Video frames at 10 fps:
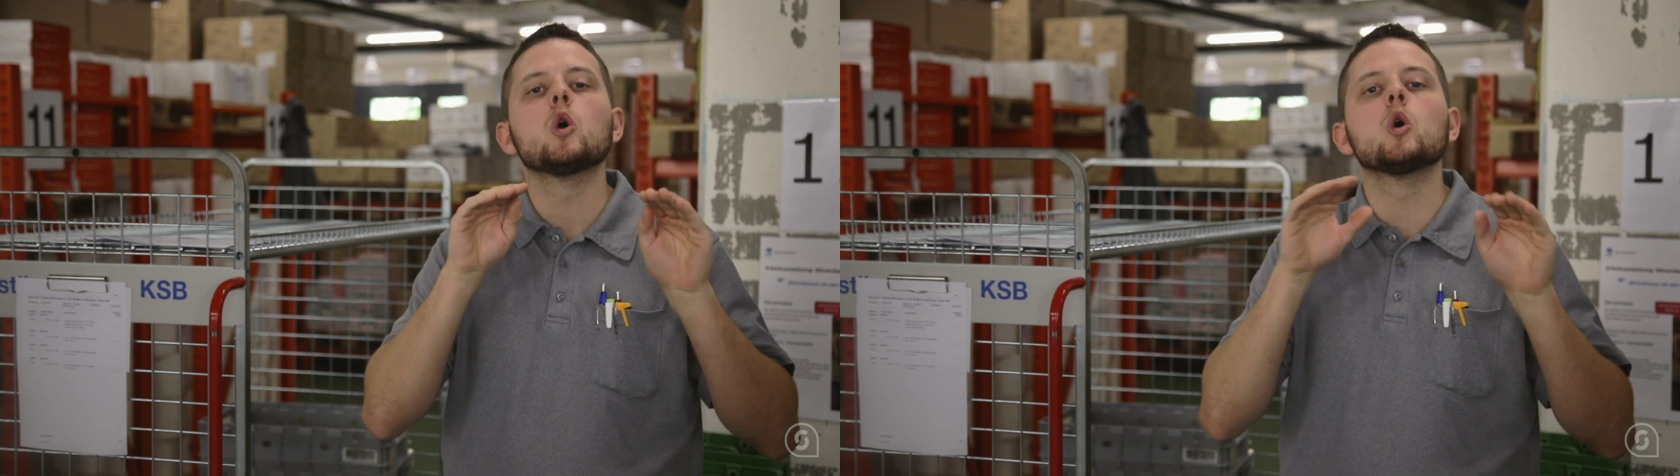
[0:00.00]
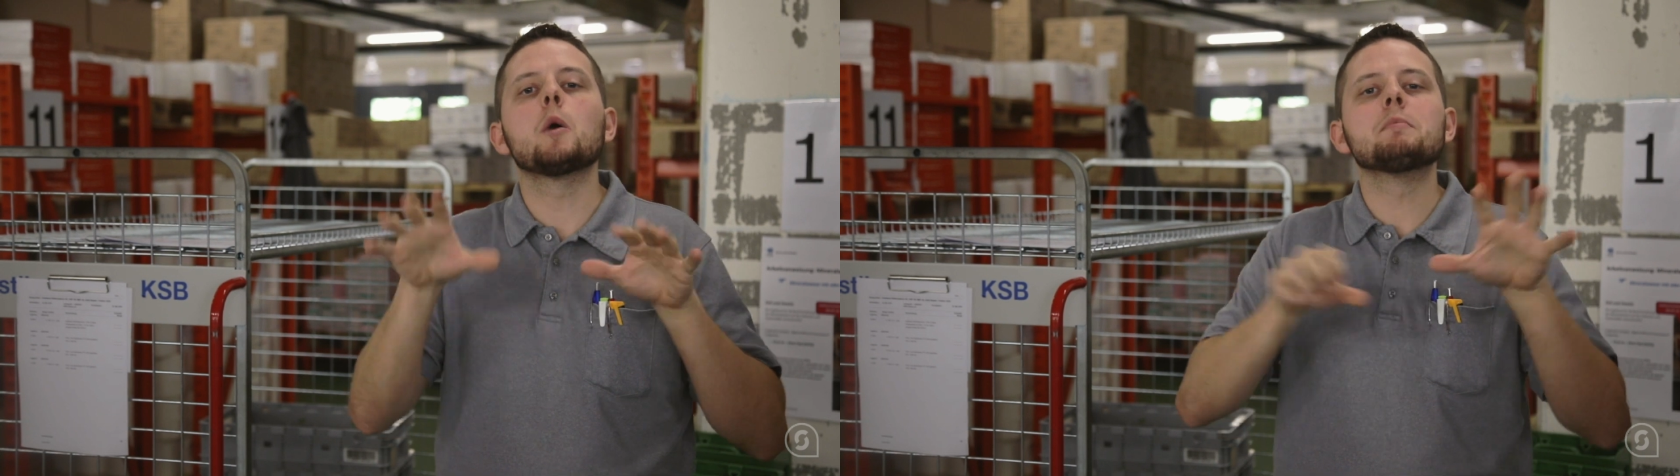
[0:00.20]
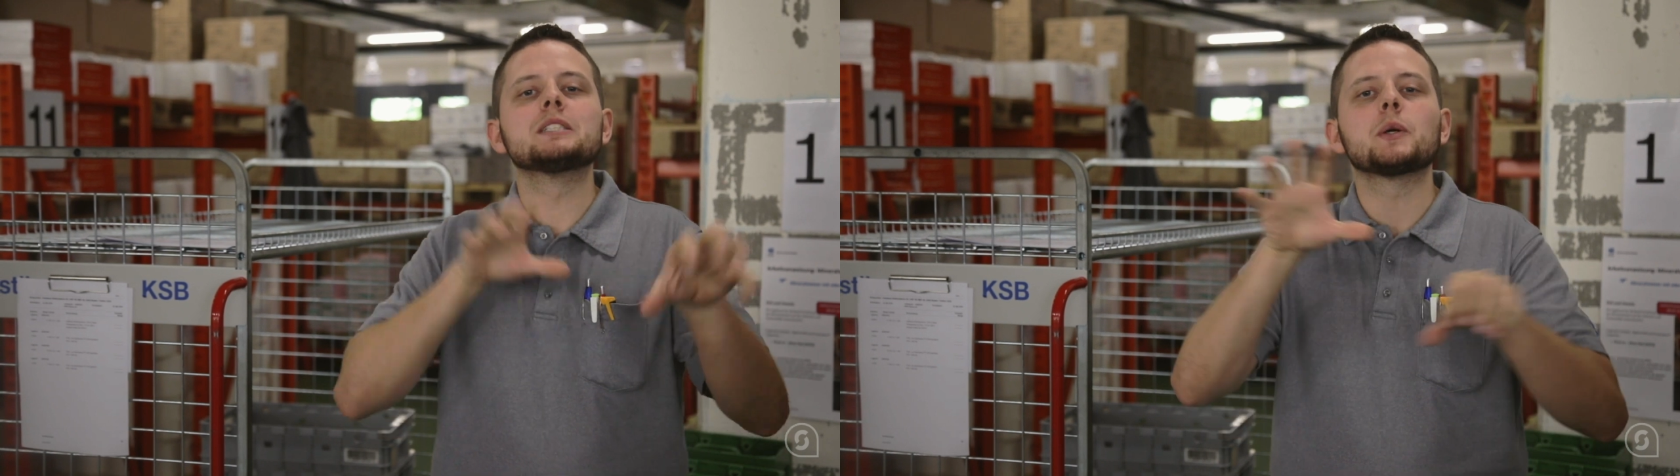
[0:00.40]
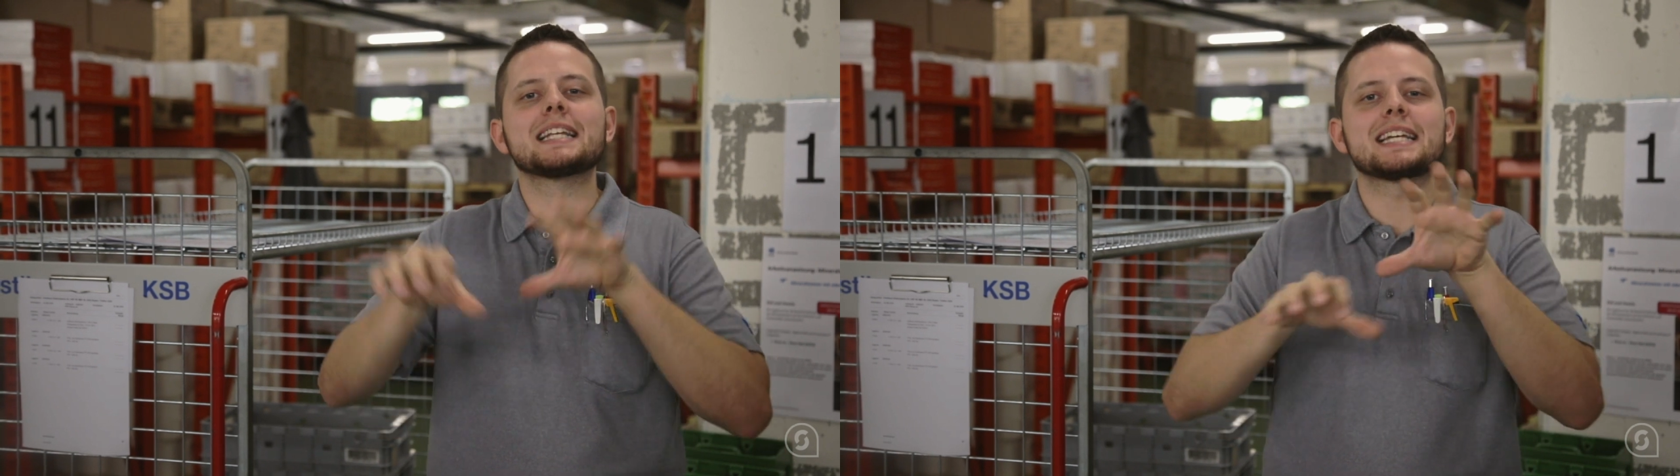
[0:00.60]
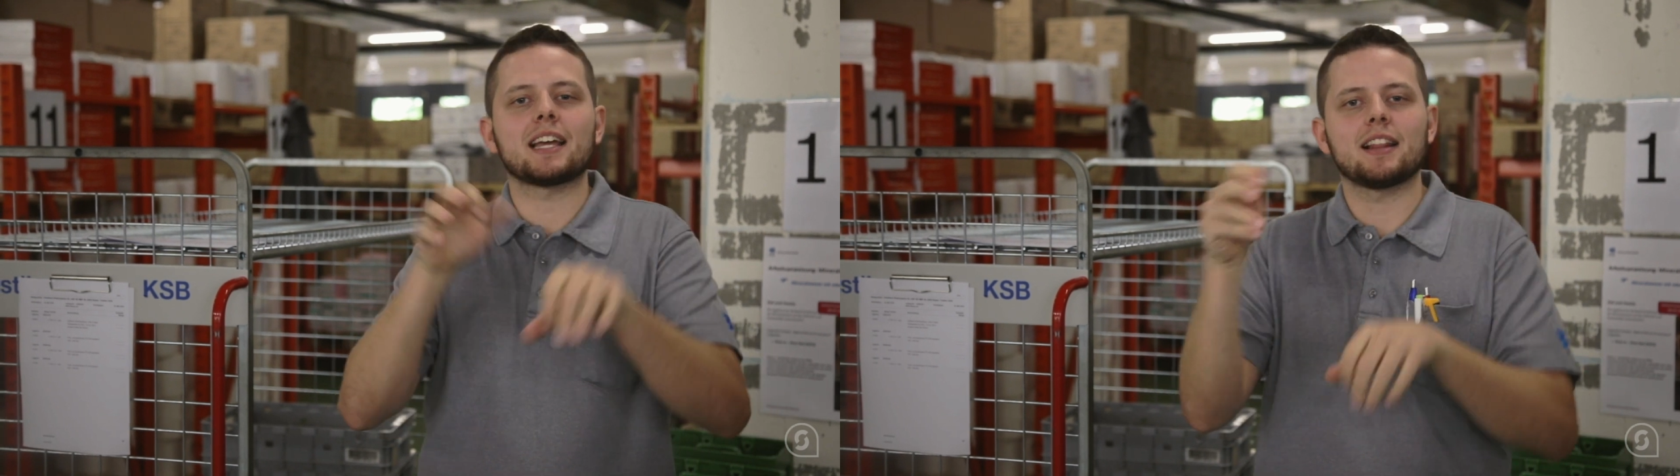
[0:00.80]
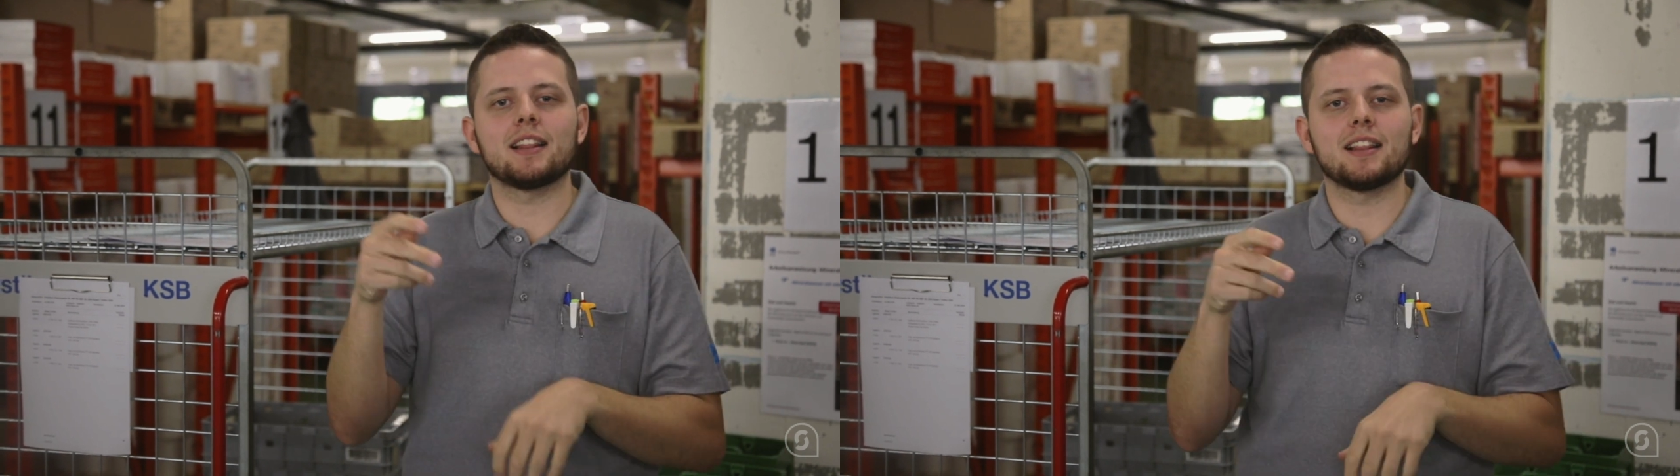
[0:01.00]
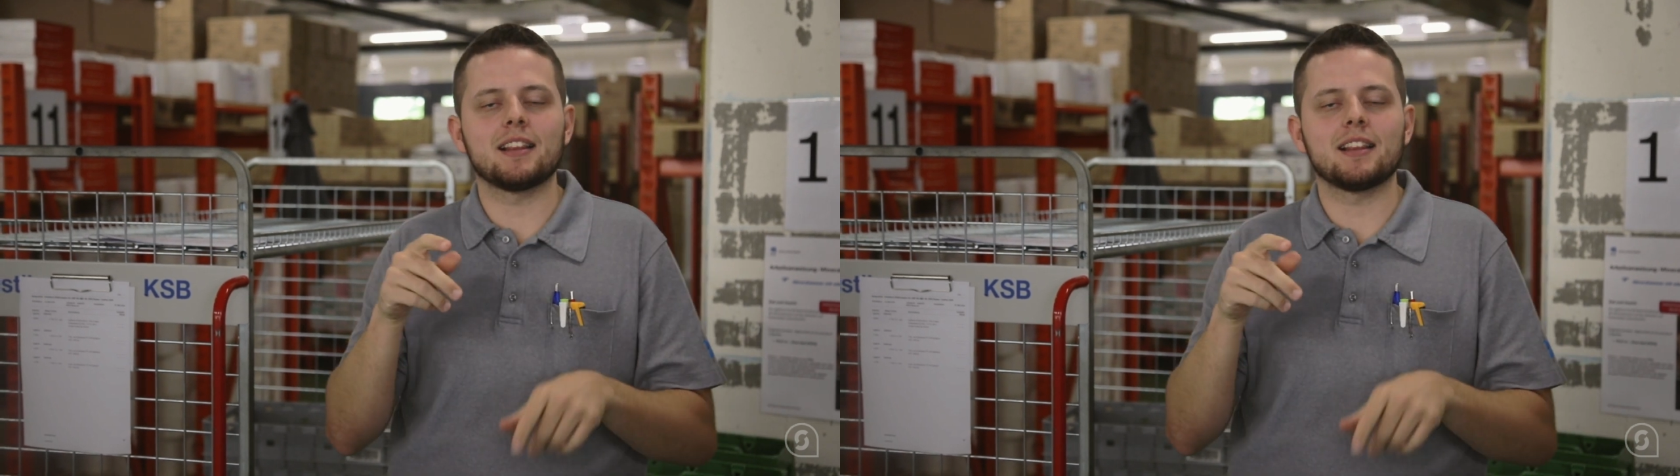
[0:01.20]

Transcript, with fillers: Ich arbeite hier im